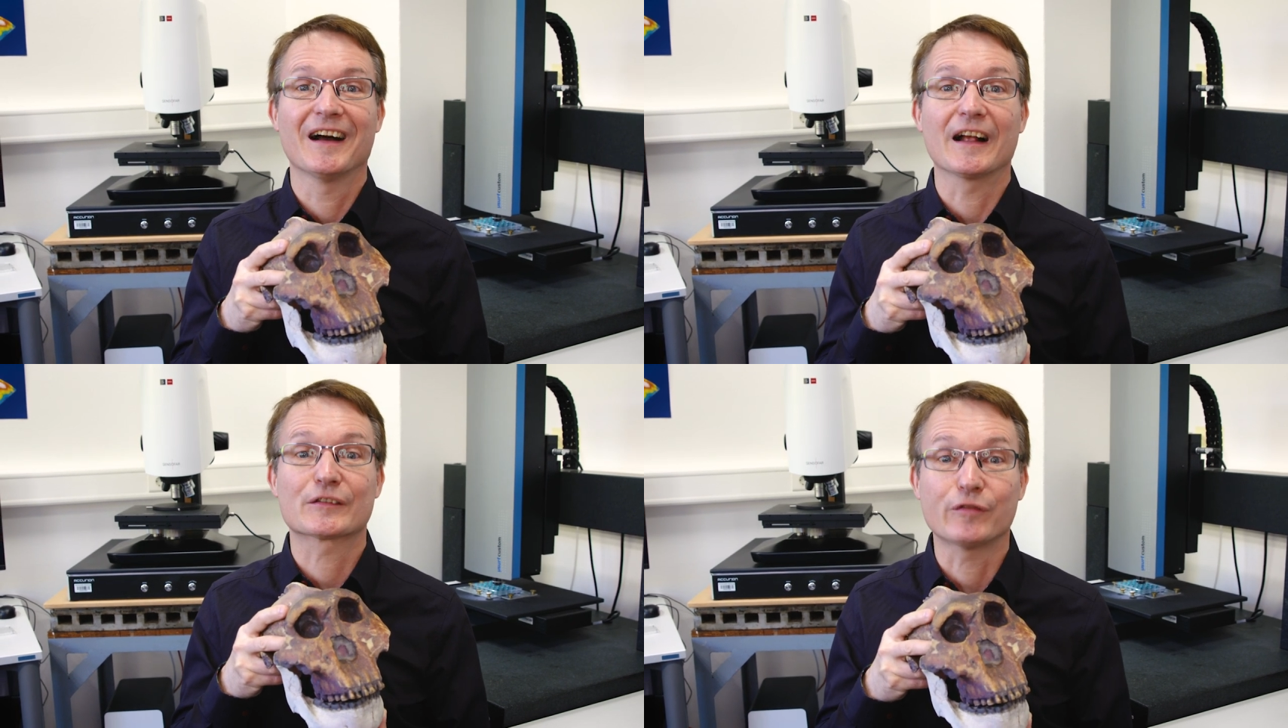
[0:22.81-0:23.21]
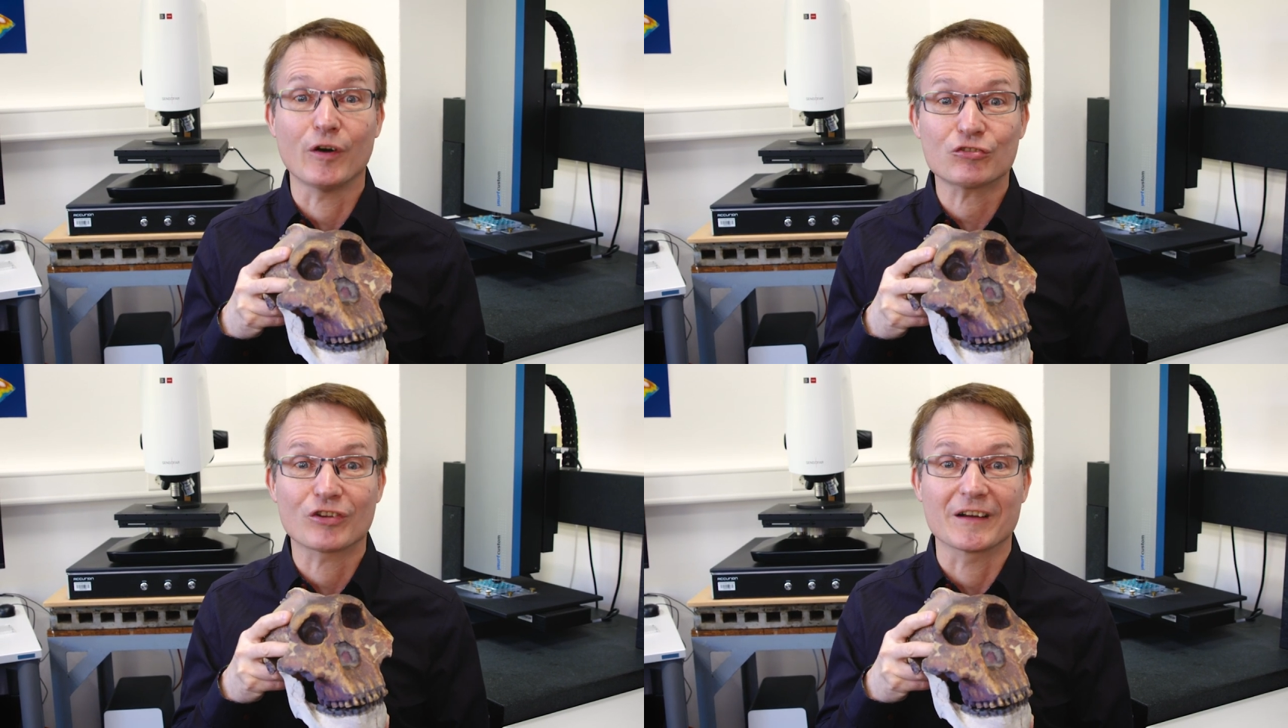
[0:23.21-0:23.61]
Als
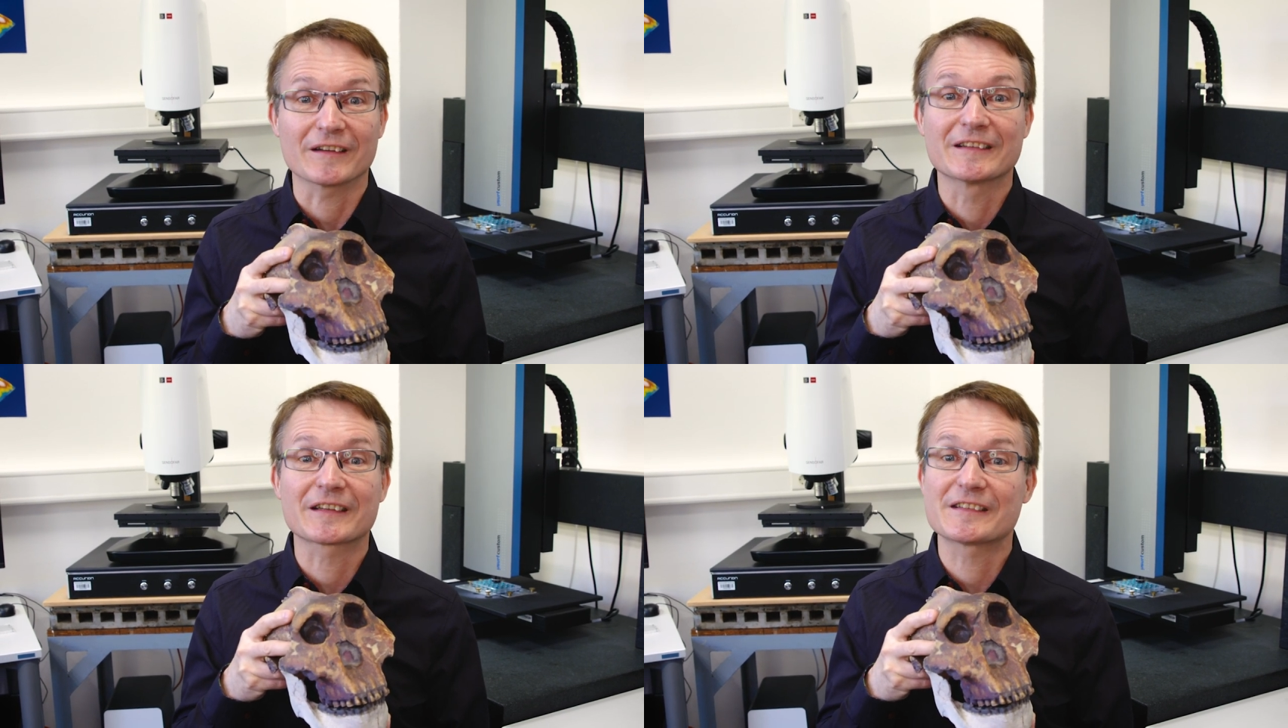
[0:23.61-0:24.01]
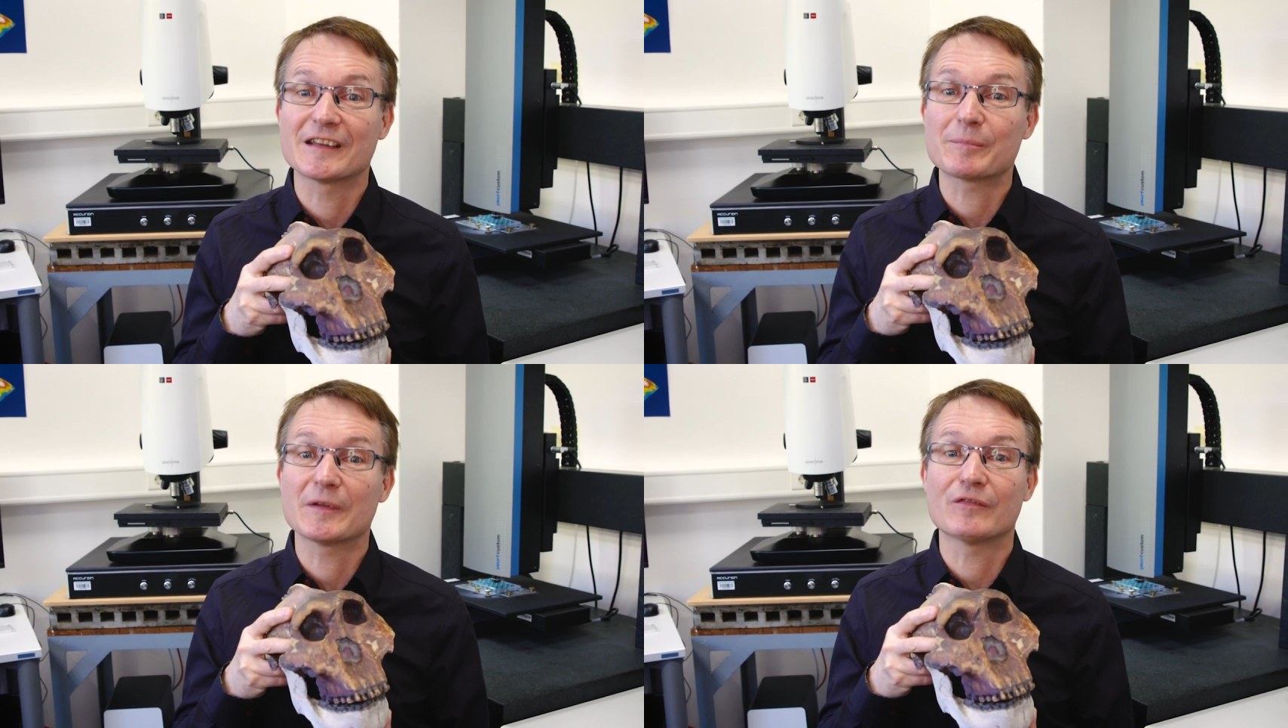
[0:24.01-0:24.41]
Forscher
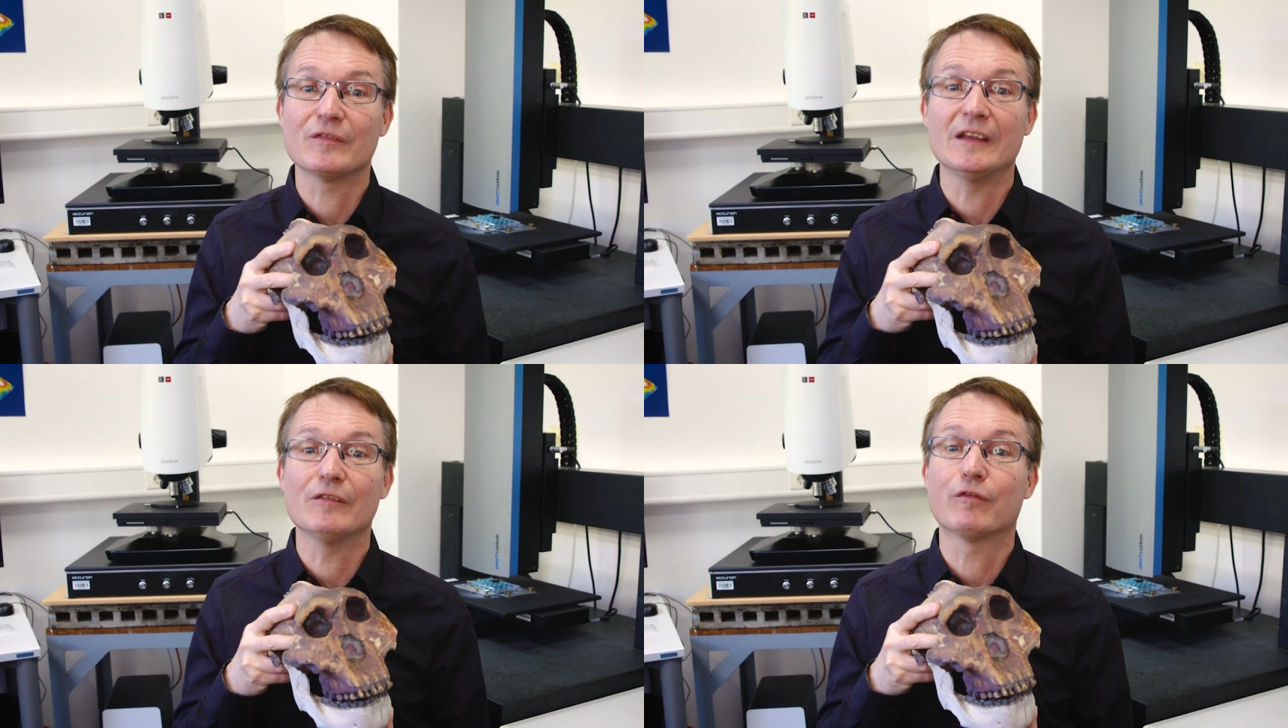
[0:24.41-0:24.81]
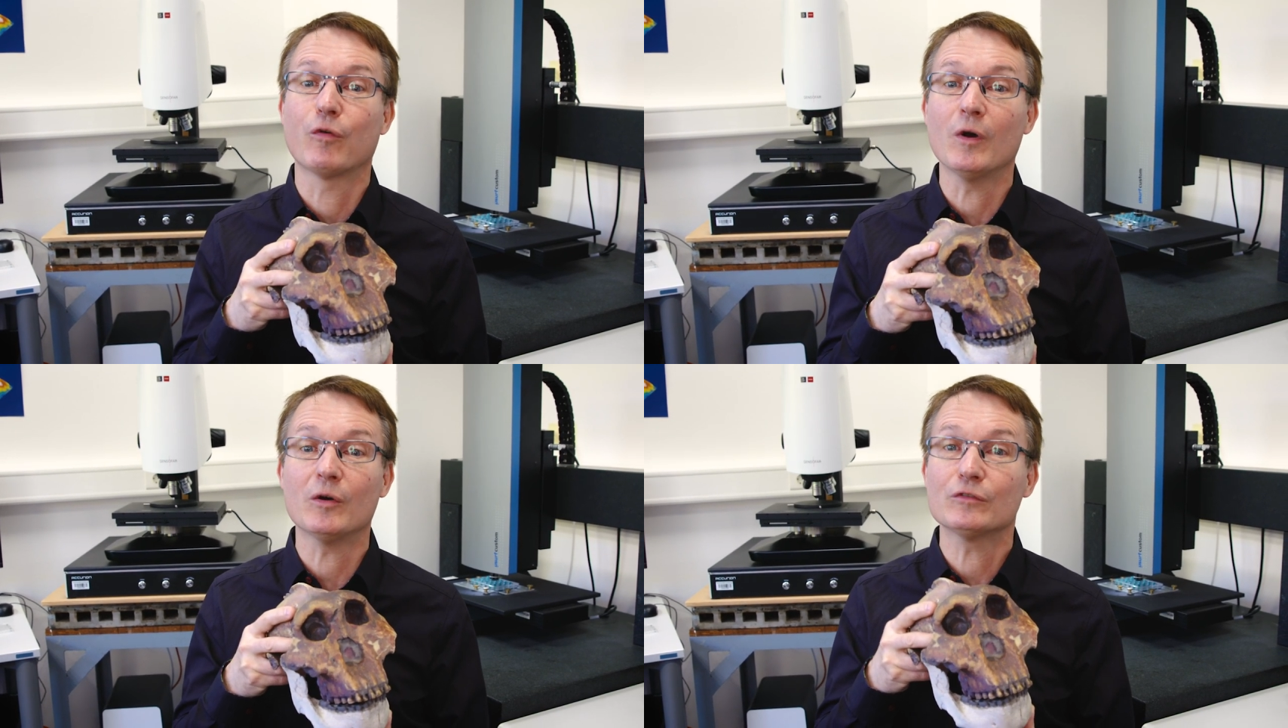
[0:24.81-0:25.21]
interessiert mich, wie Vor-